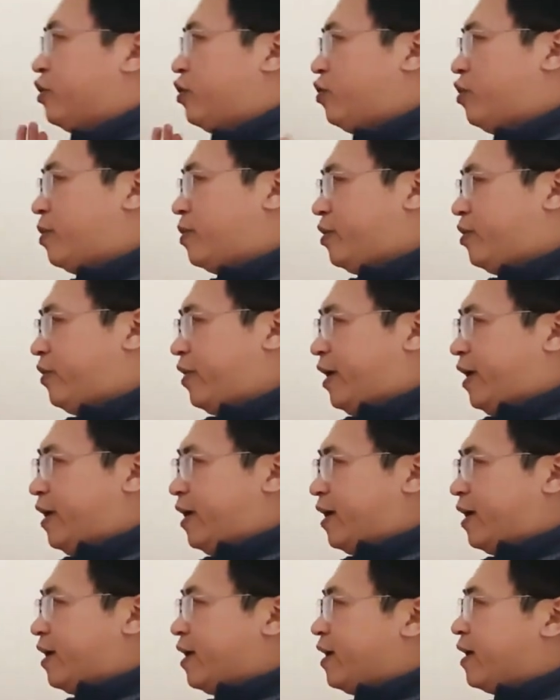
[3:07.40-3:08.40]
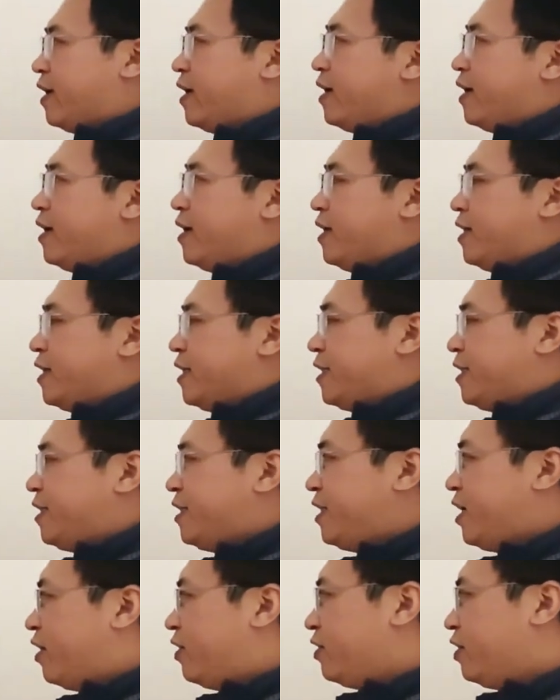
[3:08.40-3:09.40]
对不对？
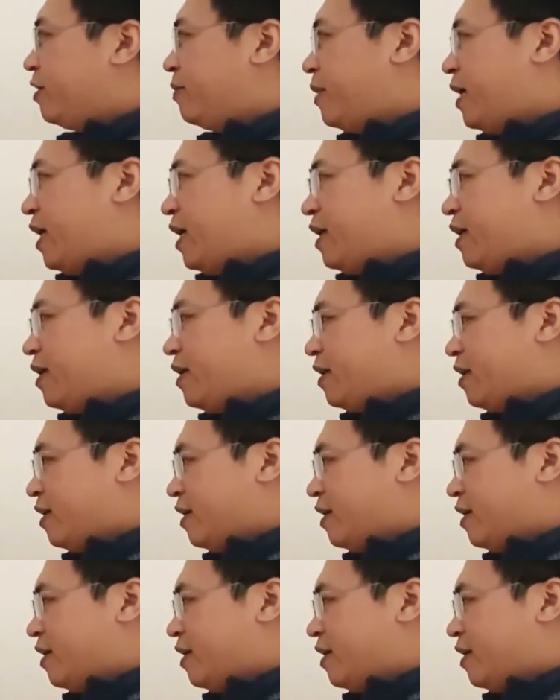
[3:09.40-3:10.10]
想得美，